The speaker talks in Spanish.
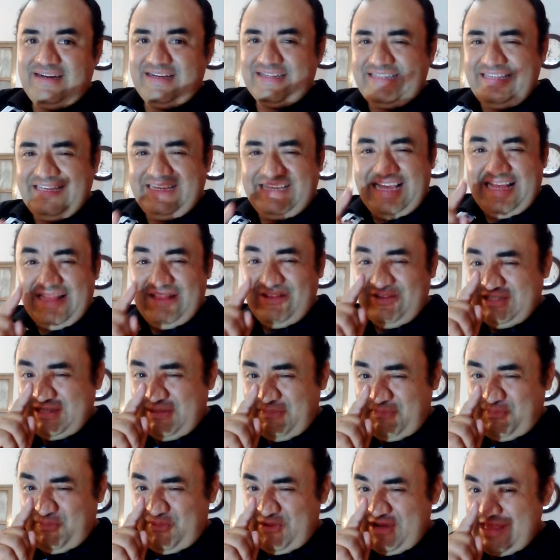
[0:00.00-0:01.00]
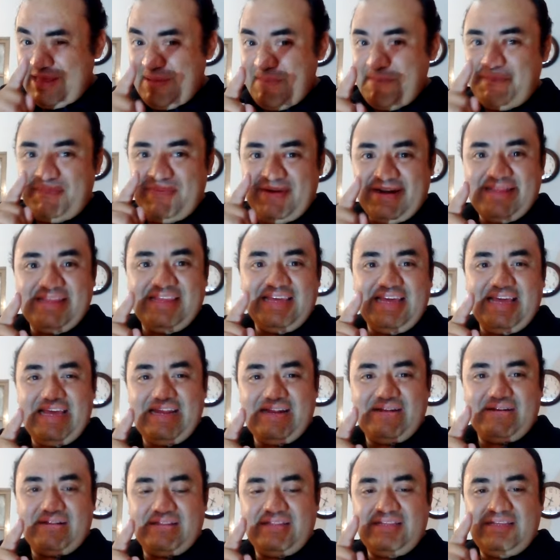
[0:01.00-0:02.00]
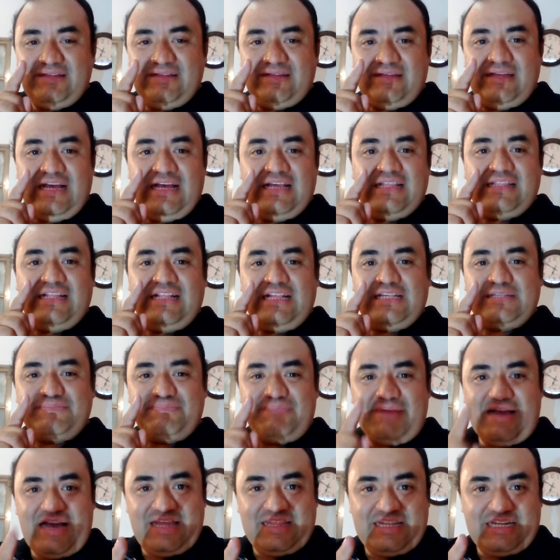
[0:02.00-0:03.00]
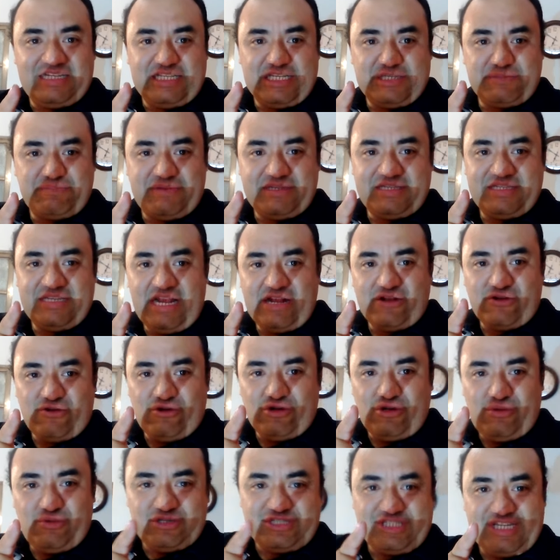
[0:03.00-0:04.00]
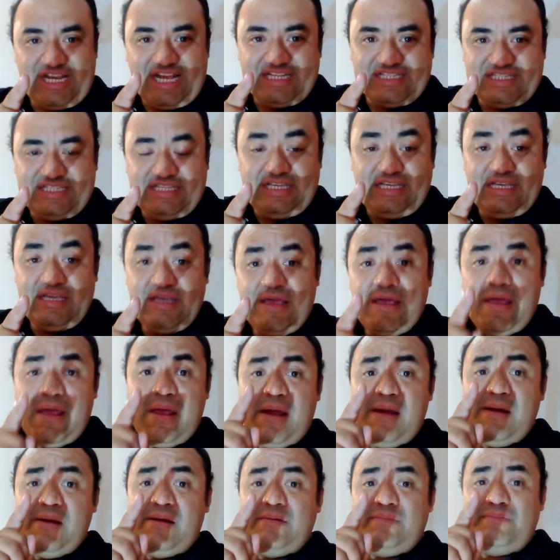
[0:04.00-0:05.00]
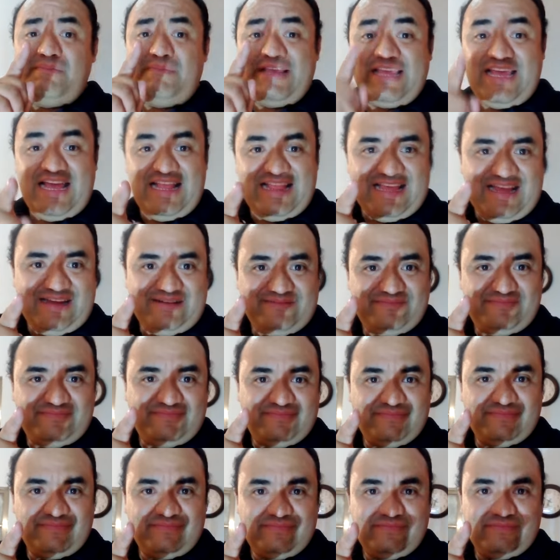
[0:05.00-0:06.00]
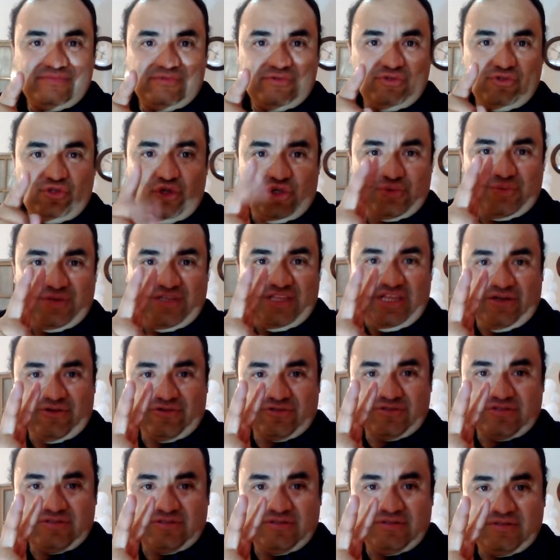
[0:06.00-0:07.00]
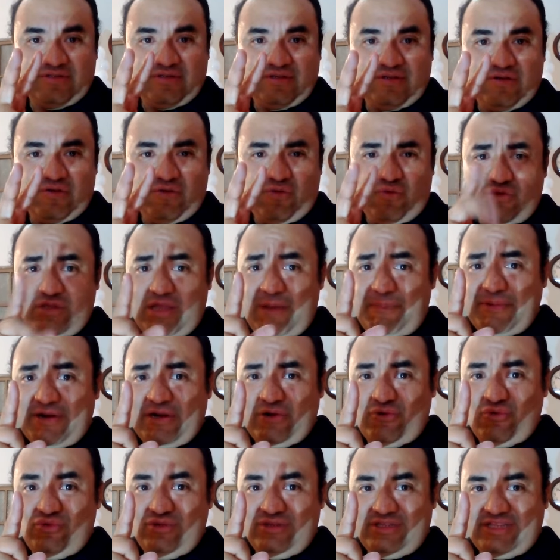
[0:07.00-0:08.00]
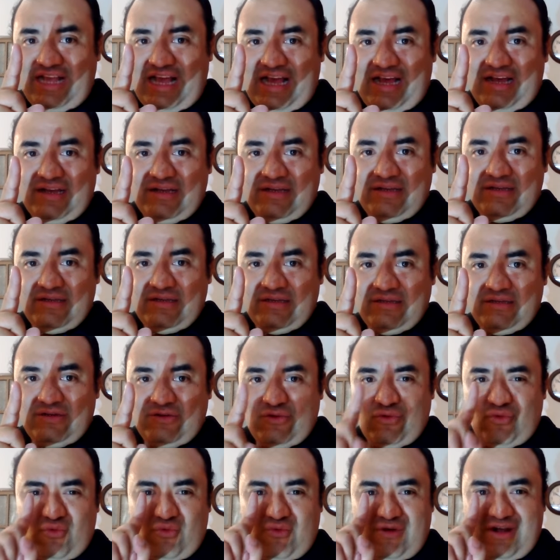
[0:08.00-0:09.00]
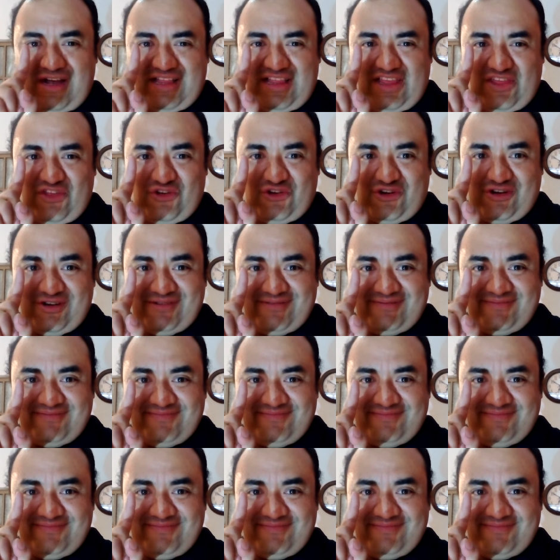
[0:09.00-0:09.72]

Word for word: Así que no se pueden perder Días de las Madres, especial con Globo Mañana, dos videos, una pregunta, un ganador.